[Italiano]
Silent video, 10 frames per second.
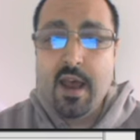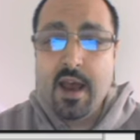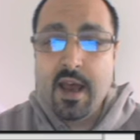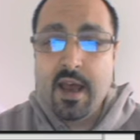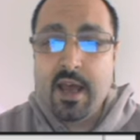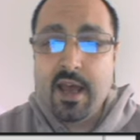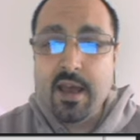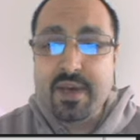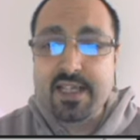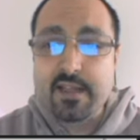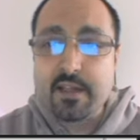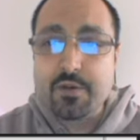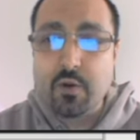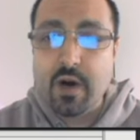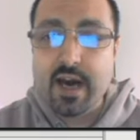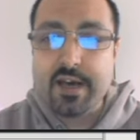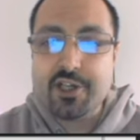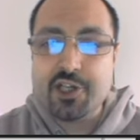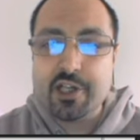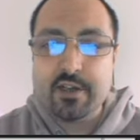Eh, è basata su
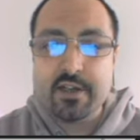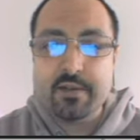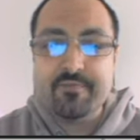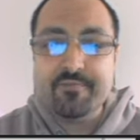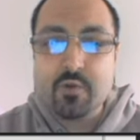Arch, eh,